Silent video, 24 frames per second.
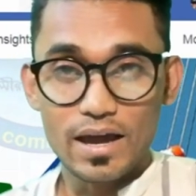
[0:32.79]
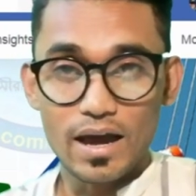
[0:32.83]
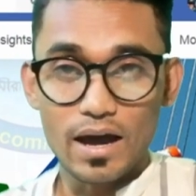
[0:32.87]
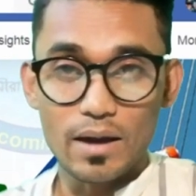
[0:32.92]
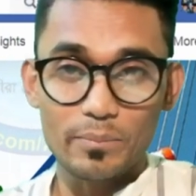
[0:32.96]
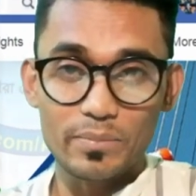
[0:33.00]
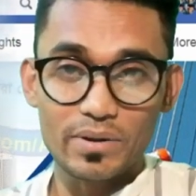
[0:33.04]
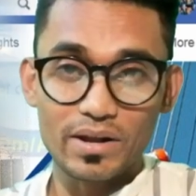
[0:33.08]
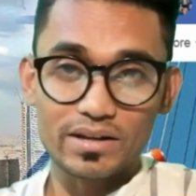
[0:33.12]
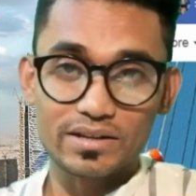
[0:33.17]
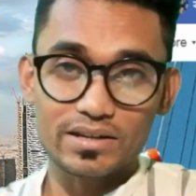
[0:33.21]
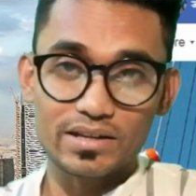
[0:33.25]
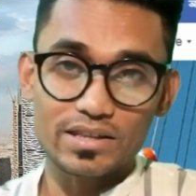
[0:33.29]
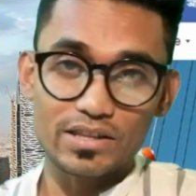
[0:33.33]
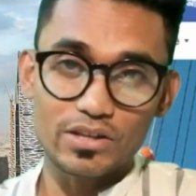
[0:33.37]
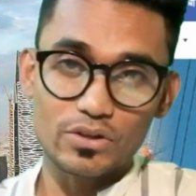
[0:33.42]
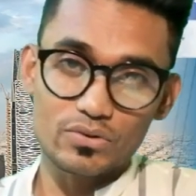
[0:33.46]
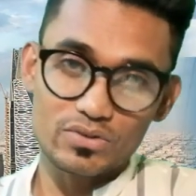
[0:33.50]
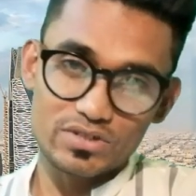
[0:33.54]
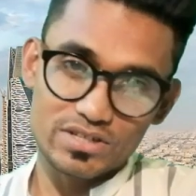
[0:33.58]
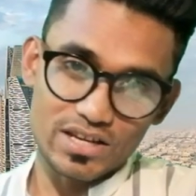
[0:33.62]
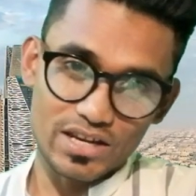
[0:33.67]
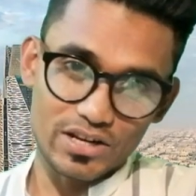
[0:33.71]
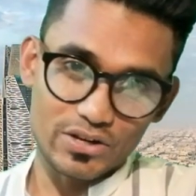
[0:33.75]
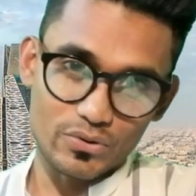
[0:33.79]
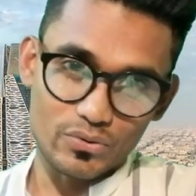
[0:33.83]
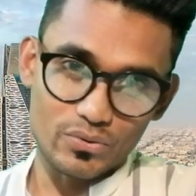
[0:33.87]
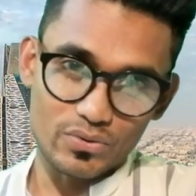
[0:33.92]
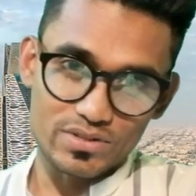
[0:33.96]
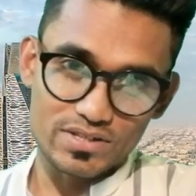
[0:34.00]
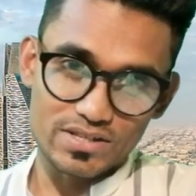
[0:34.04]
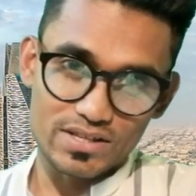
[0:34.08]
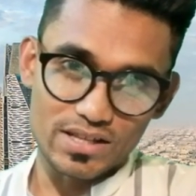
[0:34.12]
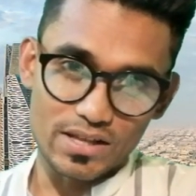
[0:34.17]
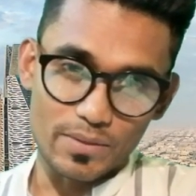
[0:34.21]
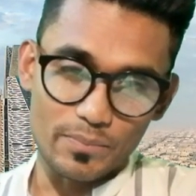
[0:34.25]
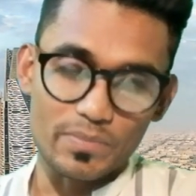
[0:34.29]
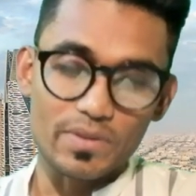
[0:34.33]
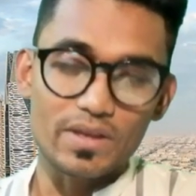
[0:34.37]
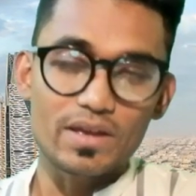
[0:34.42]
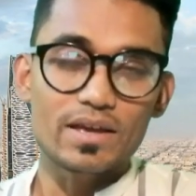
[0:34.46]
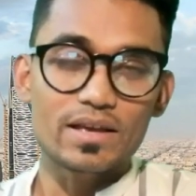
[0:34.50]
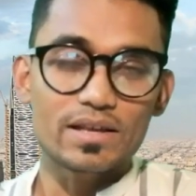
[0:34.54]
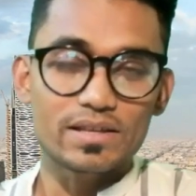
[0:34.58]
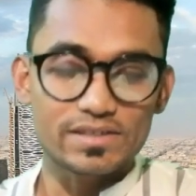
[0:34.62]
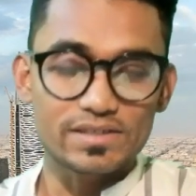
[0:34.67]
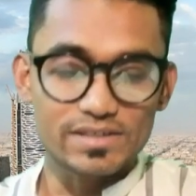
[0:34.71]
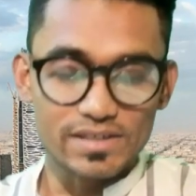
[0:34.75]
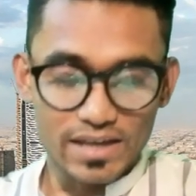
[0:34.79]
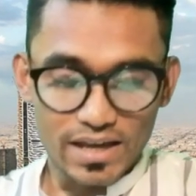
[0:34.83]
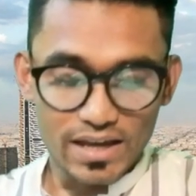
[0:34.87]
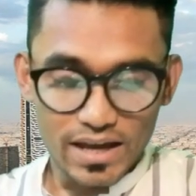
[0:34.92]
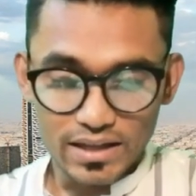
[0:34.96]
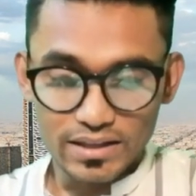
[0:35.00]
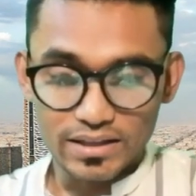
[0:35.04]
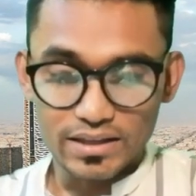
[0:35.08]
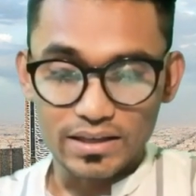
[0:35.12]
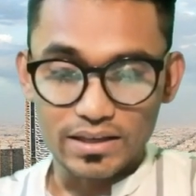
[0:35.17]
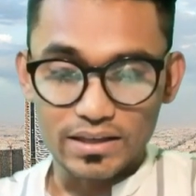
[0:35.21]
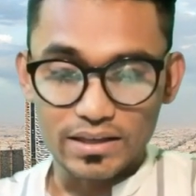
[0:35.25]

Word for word: আমরা একটি নিউজ শেয়ার করেছিলাম যেখানে